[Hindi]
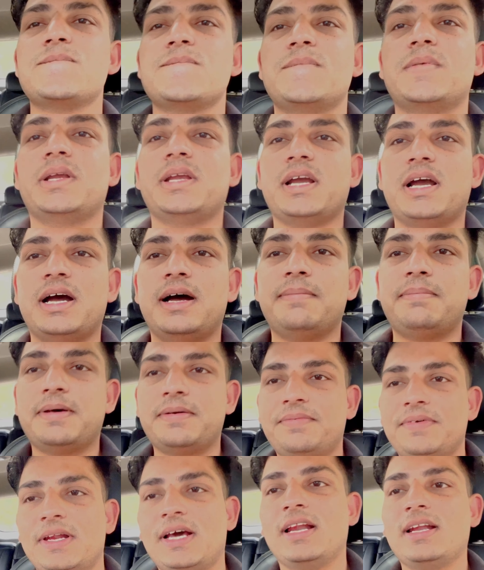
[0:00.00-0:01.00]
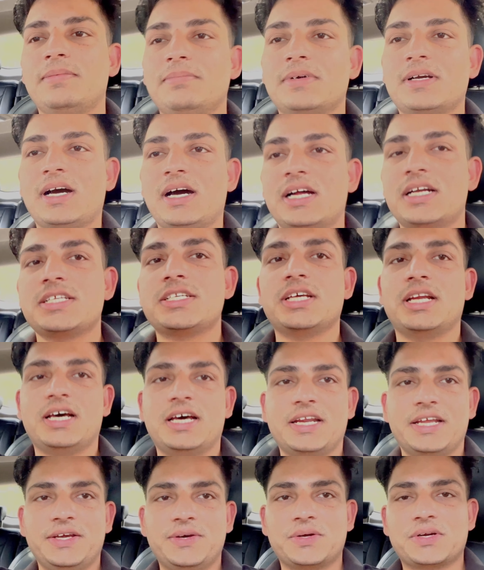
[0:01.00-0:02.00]
तो यहाँ पर फ़िलहाल हम कार चला
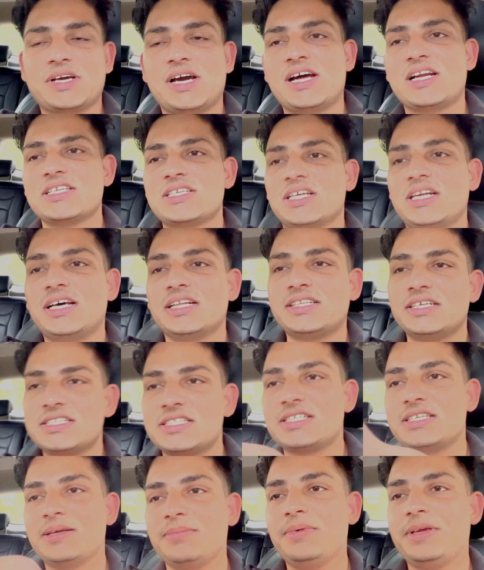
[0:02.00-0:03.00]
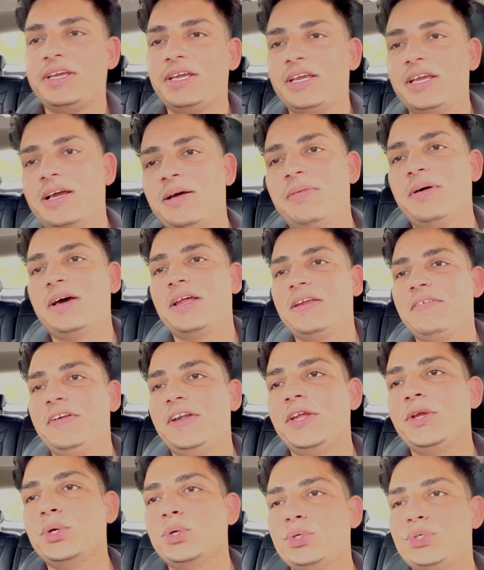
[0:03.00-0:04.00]
रहे हैं और कार चलाते समय हमारी
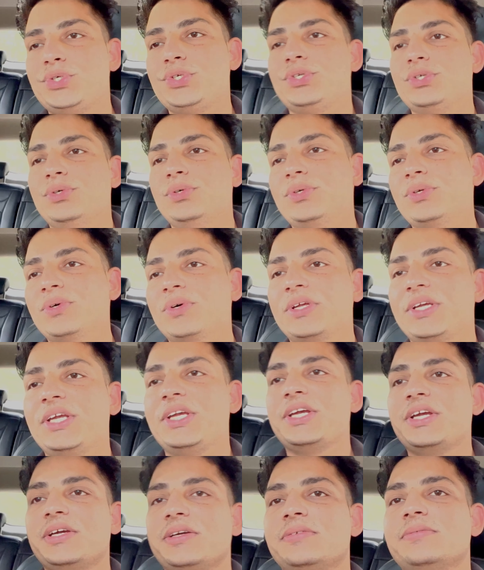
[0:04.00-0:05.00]
वीडियो शूट हो रही है